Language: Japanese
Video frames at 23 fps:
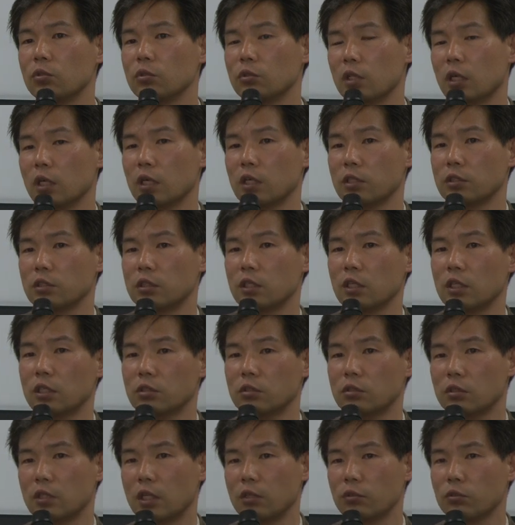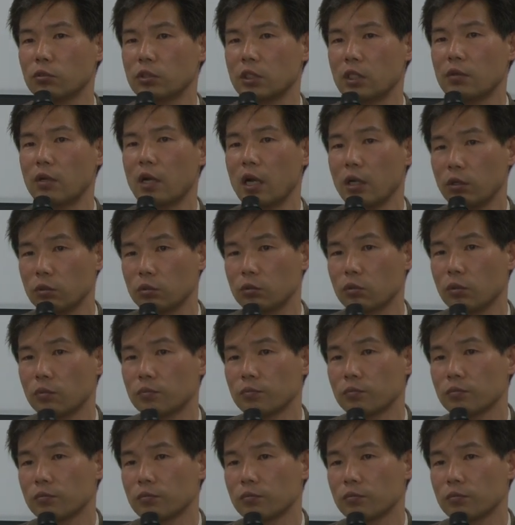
翼が活性化する可能性はあると